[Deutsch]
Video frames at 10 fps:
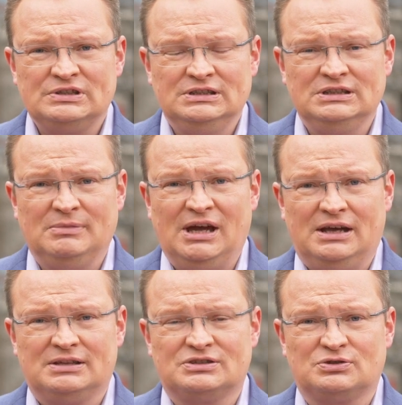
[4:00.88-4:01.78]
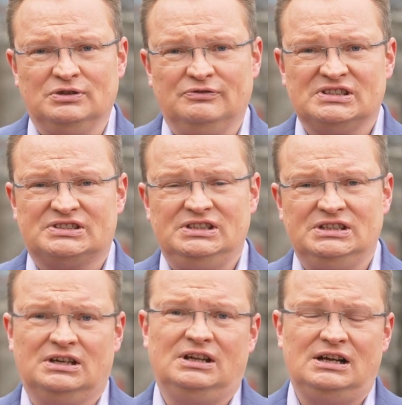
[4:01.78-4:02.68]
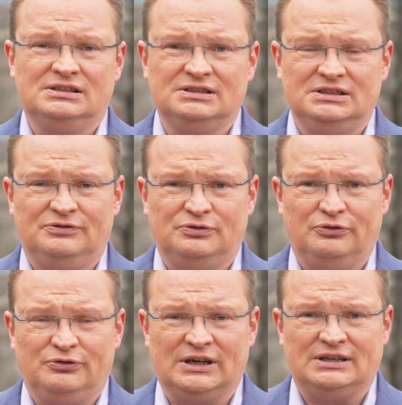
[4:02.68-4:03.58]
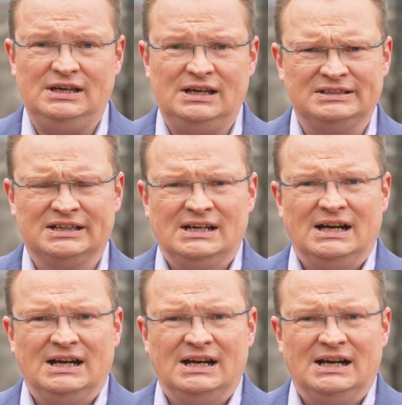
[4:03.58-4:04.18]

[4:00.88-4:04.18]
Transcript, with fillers: in die Märkte zu investieren, halte ich für verkehrt.